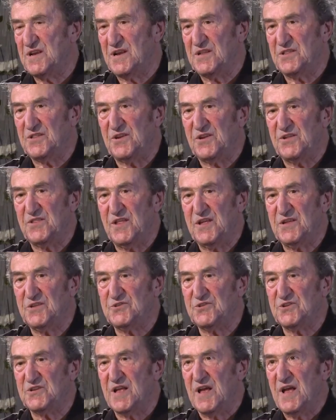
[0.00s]
или угу.
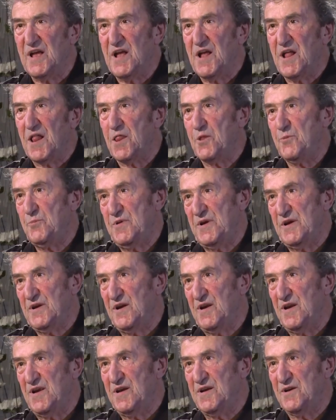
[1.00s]
13,
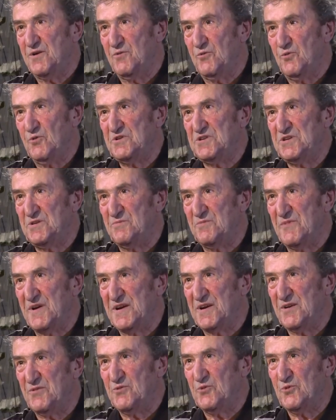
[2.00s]
бегали восемь
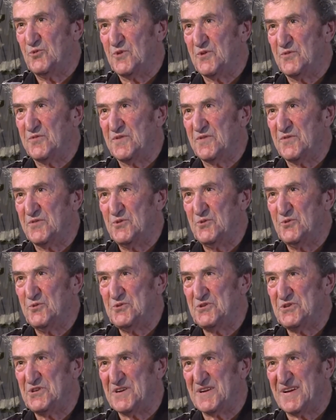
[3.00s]
моих внуков да, и
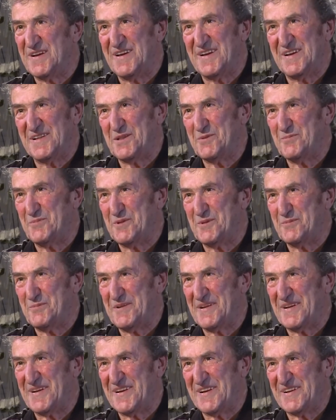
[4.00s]
внучек, и это было
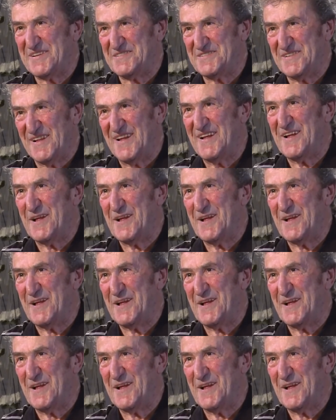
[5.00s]
прекрасно.